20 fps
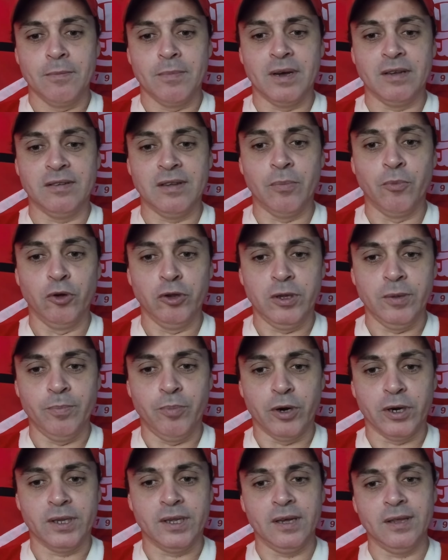Mas é muito
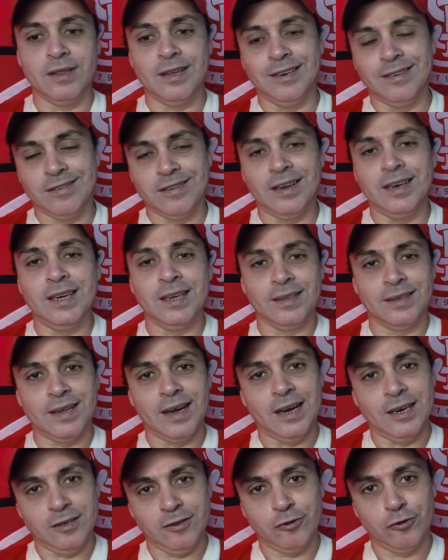importante ele
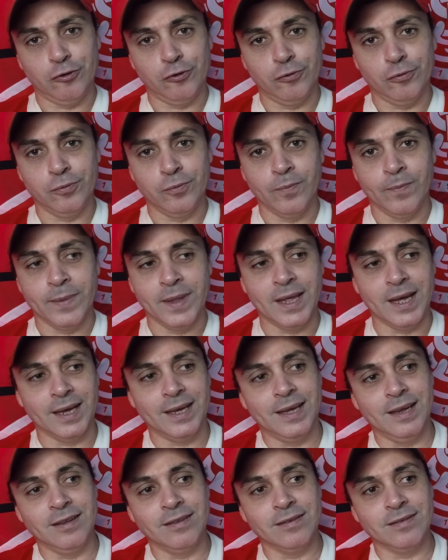salientar isso, que
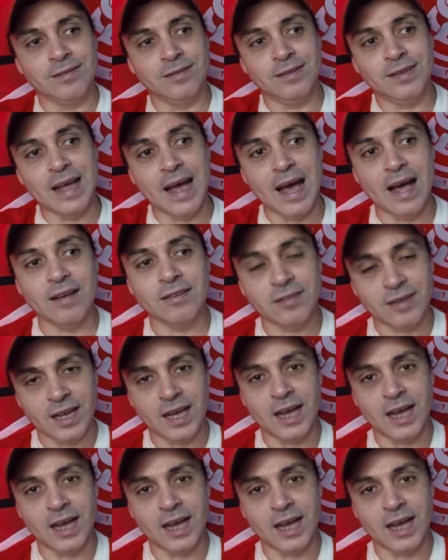aqueles 10